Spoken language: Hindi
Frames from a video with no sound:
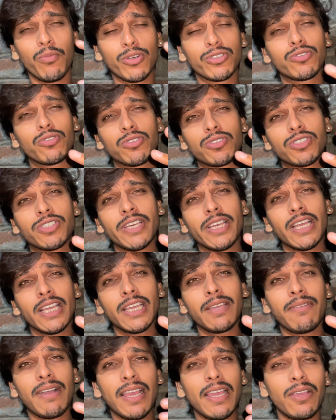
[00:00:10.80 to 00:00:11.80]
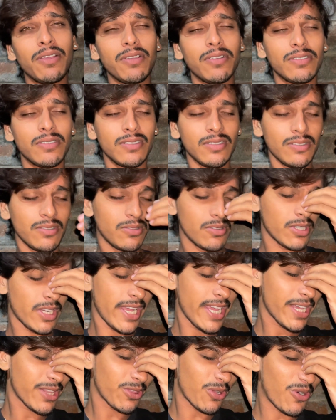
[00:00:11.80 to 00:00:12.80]
वो सोचते हैं कि भाई उनका
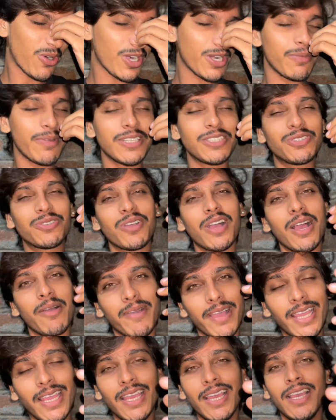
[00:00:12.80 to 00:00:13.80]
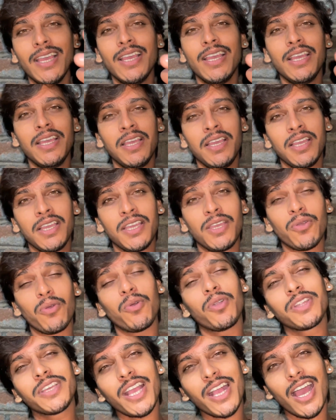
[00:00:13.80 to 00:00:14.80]
एक थॉट बन चुका है भाई कि
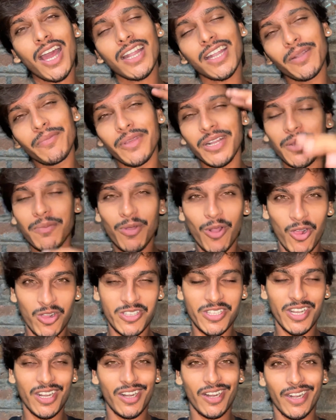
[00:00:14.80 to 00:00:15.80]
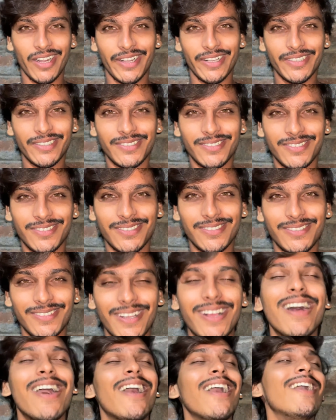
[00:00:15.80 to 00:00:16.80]
उनके कारण मेरे ब्लॉग चल रहे
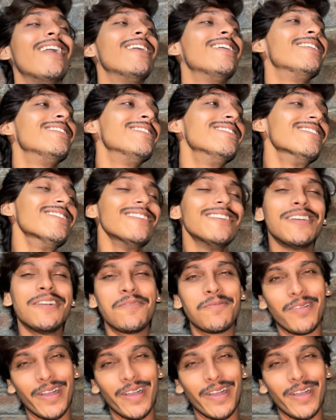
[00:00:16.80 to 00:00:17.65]
हैं